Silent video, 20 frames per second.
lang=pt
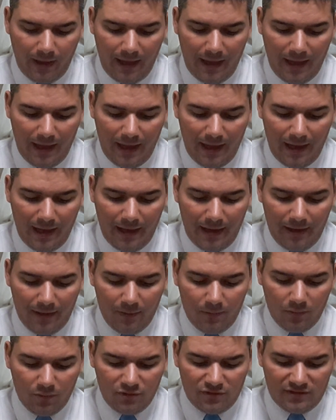é,
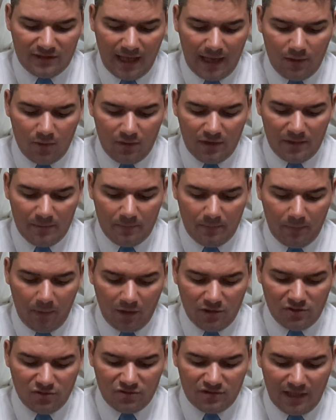um cego que
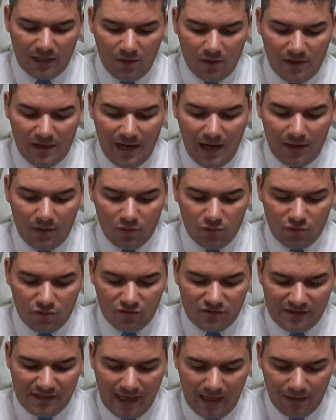pode um cego guiar outro
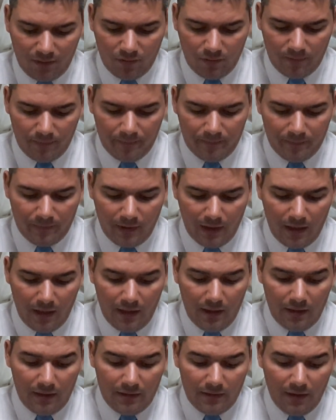cego,
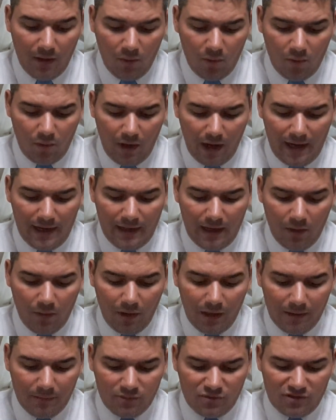não
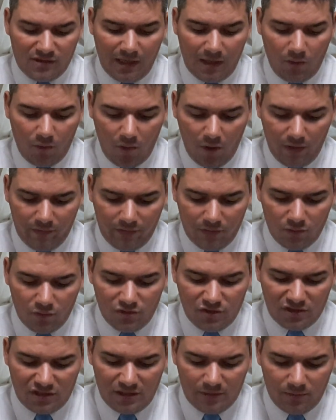cairão ambos na cova? O
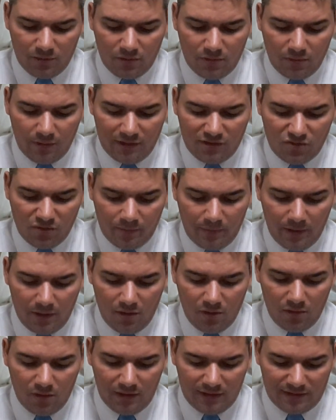discípulo não é
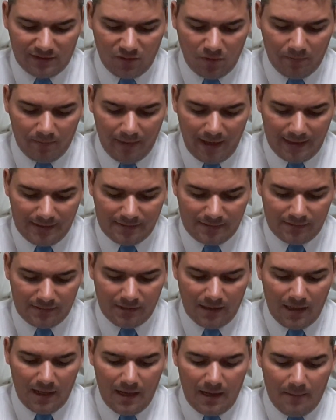superior a seu mestre,
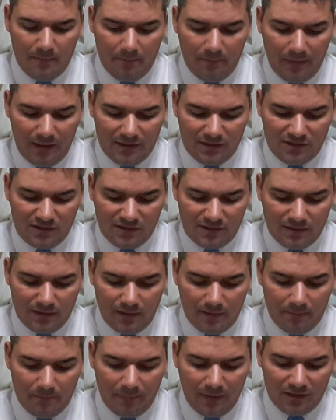mas
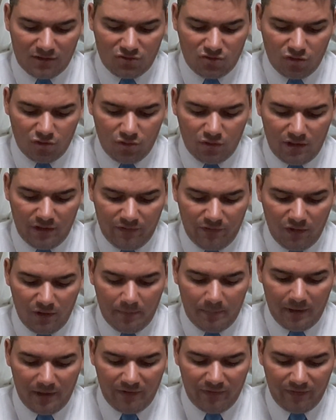mas todo que for
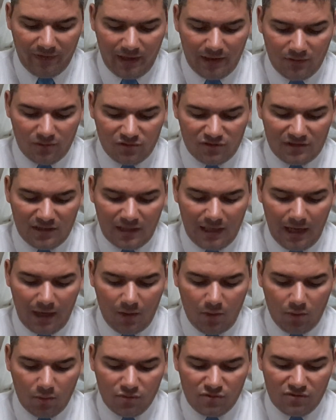perfeito será
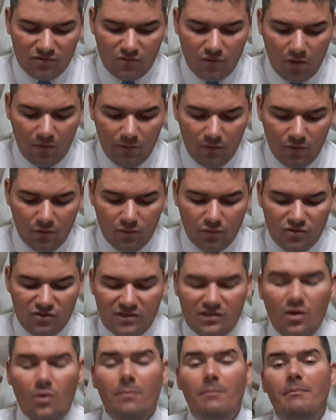como o
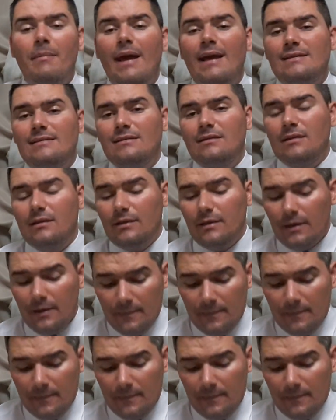seu mestre.